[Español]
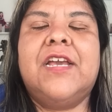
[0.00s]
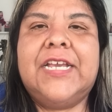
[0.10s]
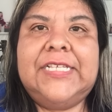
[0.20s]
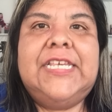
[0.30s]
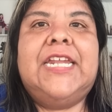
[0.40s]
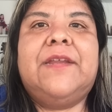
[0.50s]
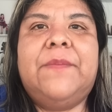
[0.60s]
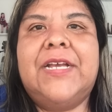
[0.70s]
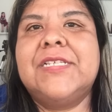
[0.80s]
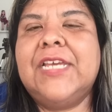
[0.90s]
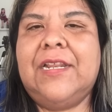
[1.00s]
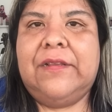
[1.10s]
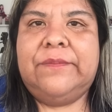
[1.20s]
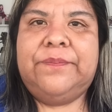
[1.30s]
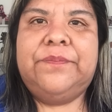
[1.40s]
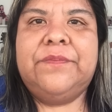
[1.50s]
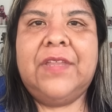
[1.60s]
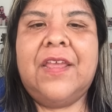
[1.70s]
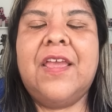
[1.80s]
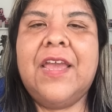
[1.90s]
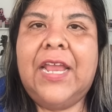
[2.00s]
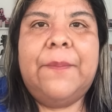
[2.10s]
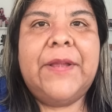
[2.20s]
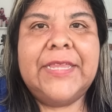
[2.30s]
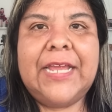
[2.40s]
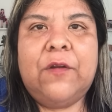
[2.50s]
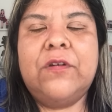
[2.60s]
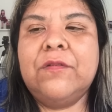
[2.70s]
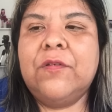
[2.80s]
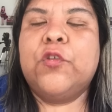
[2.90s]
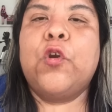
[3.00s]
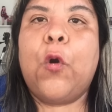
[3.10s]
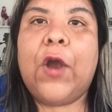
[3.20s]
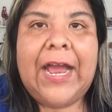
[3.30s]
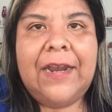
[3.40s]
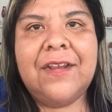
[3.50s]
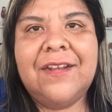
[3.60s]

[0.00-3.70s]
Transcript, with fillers: que cierre más el, el pantalón, otro ojal.